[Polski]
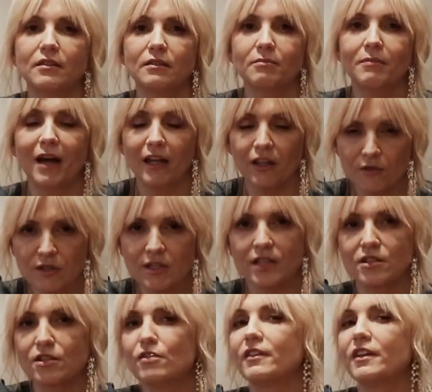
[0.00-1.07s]
y, mają
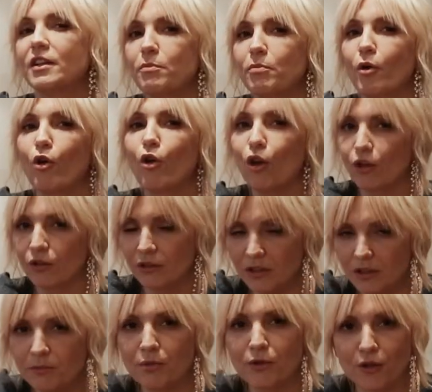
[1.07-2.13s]
zdecydowane
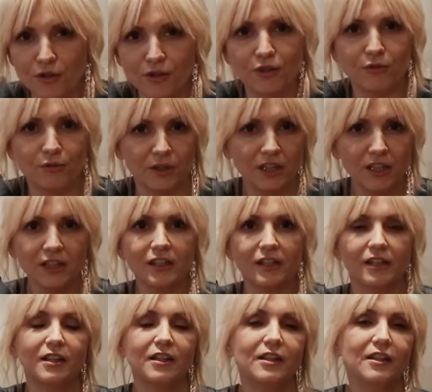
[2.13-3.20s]
poglądy, bronią ich.